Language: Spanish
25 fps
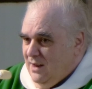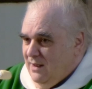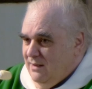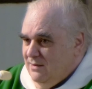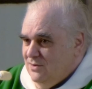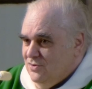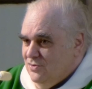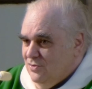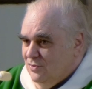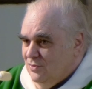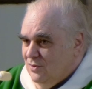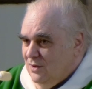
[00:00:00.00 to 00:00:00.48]

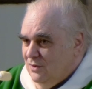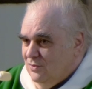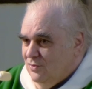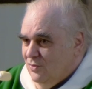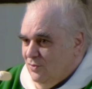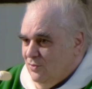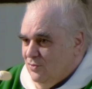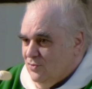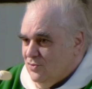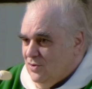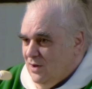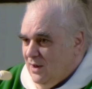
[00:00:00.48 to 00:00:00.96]
hecho de
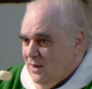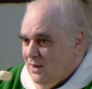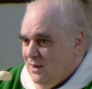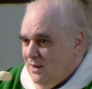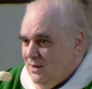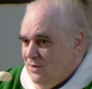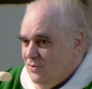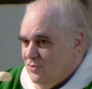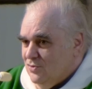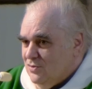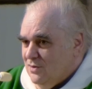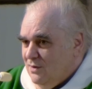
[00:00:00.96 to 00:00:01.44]
todos
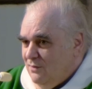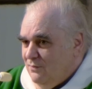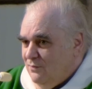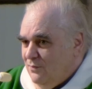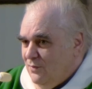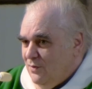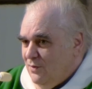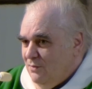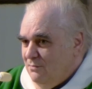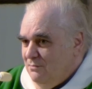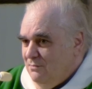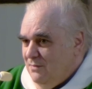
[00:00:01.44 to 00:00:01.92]
aquellos que
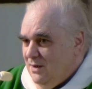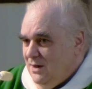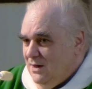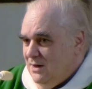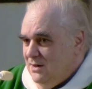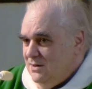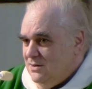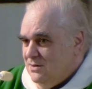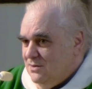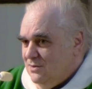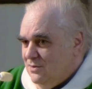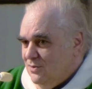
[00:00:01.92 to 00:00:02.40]
fueron
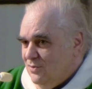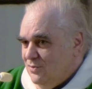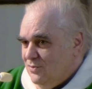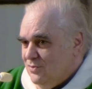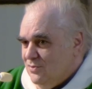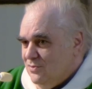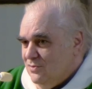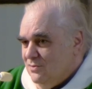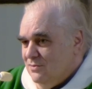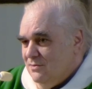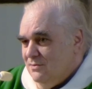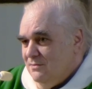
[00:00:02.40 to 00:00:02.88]

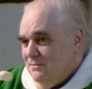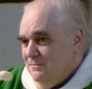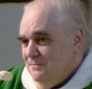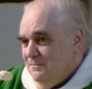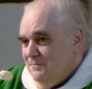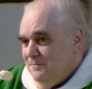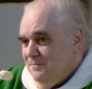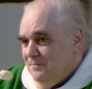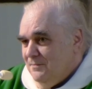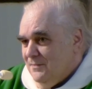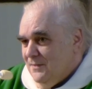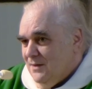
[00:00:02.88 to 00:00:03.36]
ministros
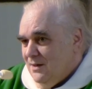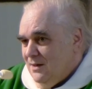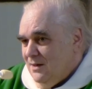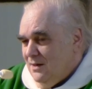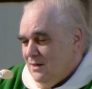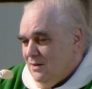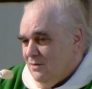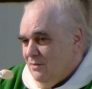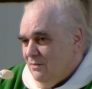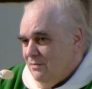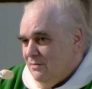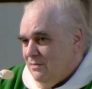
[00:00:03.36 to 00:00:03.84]

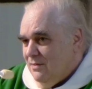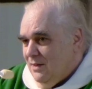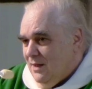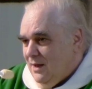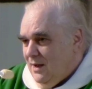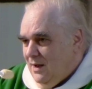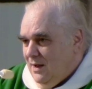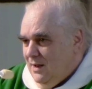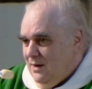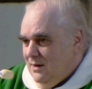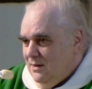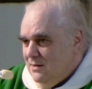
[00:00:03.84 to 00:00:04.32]
y
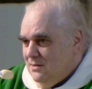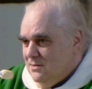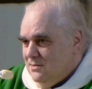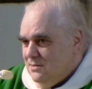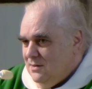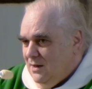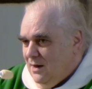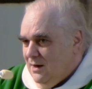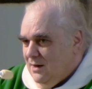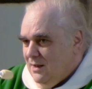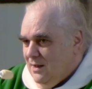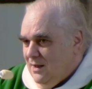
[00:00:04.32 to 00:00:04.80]
concejales
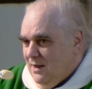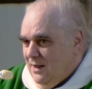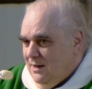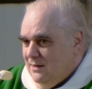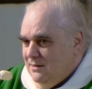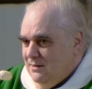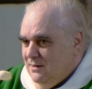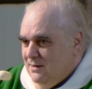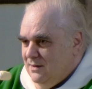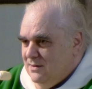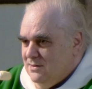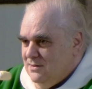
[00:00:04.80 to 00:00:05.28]
y
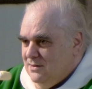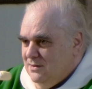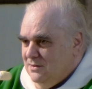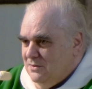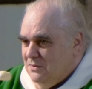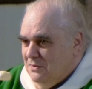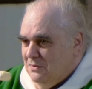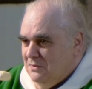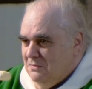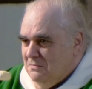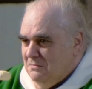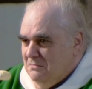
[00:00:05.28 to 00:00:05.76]
alcaldes y
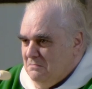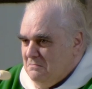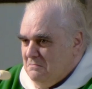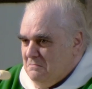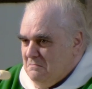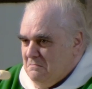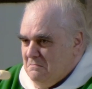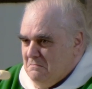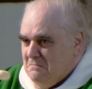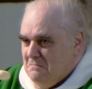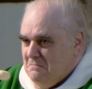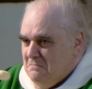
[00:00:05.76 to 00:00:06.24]
todo?
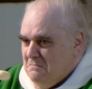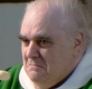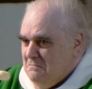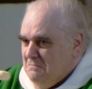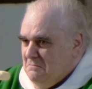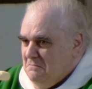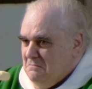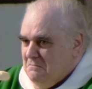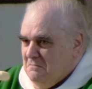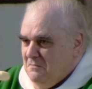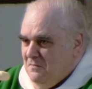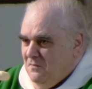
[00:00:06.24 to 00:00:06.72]

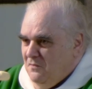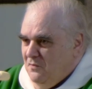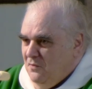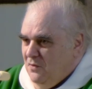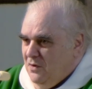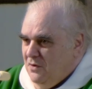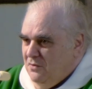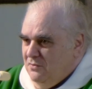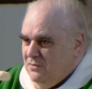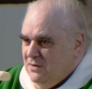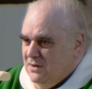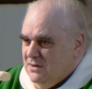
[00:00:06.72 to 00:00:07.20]

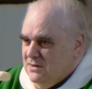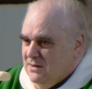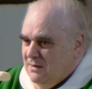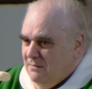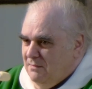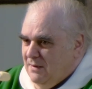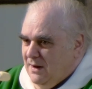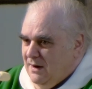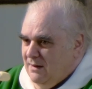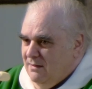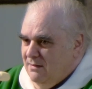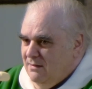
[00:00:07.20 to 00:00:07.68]
Fueron
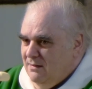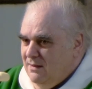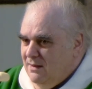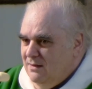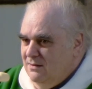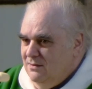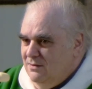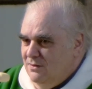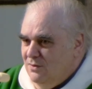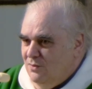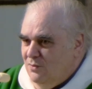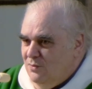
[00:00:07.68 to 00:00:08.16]

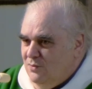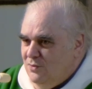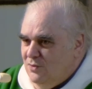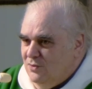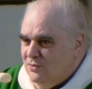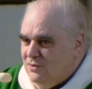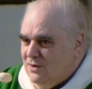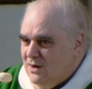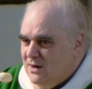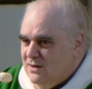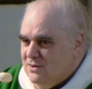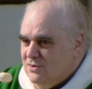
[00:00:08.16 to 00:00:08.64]
desapareciendo
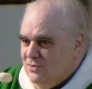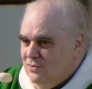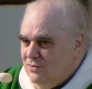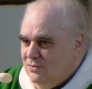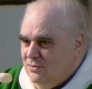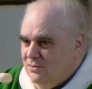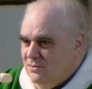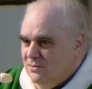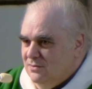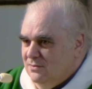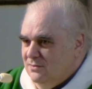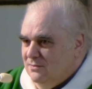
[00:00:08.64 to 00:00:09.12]
uno tras
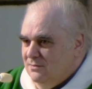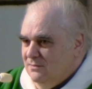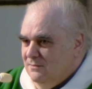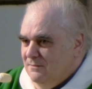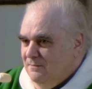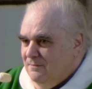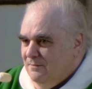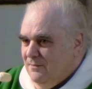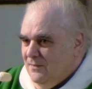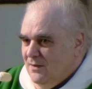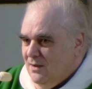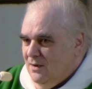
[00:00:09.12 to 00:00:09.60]
otro.
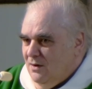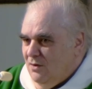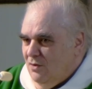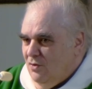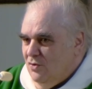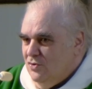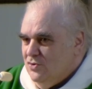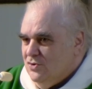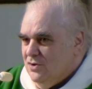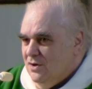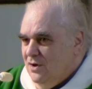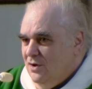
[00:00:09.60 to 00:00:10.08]

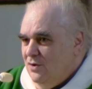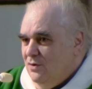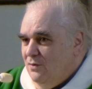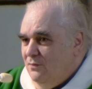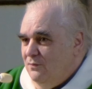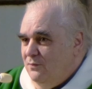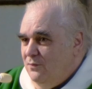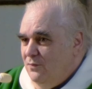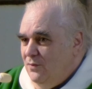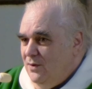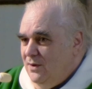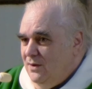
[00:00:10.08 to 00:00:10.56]
Oh, que yo
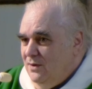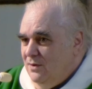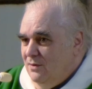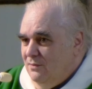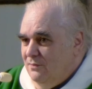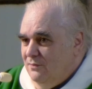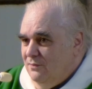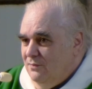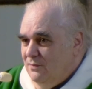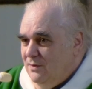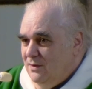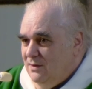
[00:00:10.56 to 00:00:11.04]
fui,
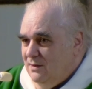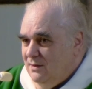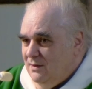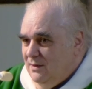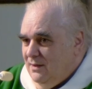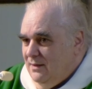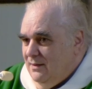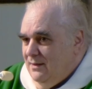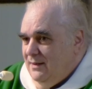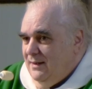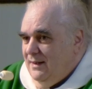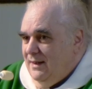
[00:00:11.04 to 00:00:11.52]
yo
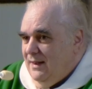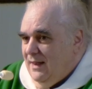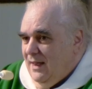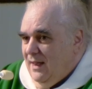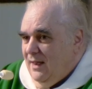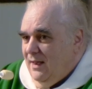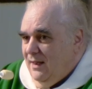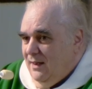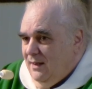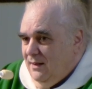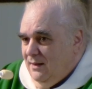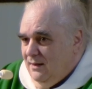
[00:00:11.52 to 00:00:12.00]
fui.
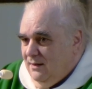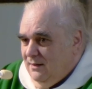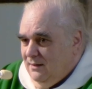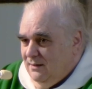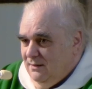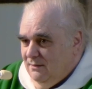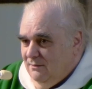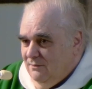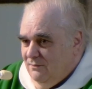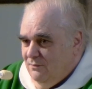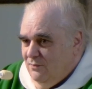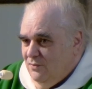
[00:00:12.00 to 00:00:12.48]
qué?
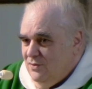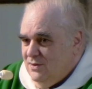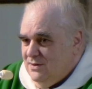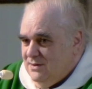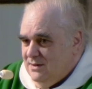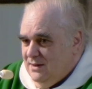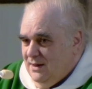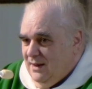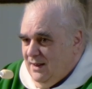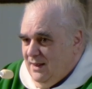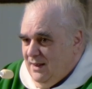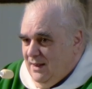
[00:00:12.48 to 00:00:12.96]

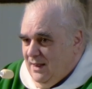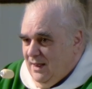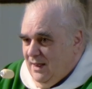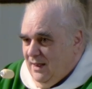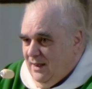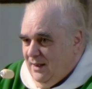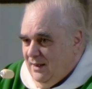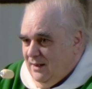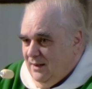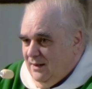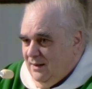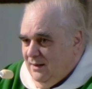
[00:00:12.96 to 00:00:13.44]
¿Fuiste
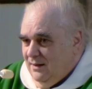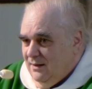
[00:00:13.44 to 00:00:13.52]
qué?